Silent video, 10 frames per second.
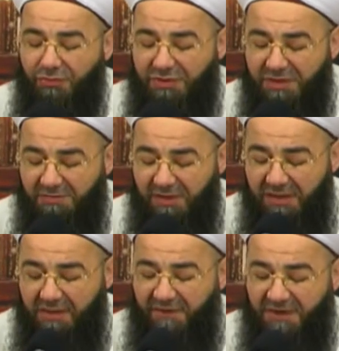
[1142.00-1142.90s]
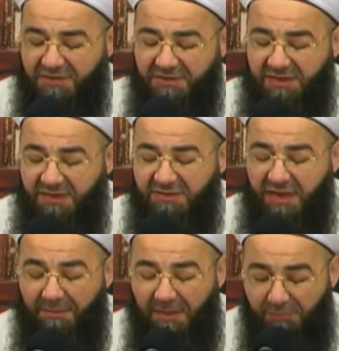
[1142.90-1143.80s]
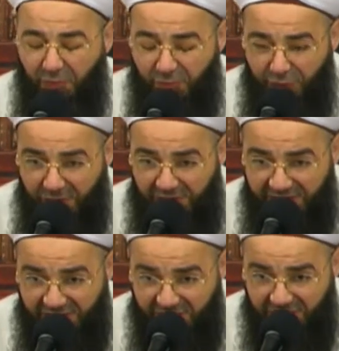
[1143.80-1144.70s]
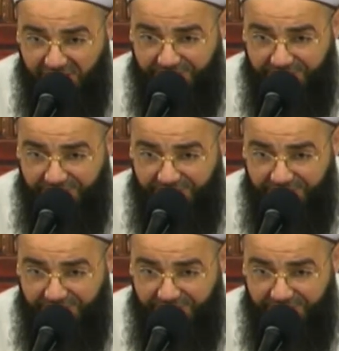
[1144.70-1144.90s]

şimdi ilk faslındayız, rahmet bölümündeyiz.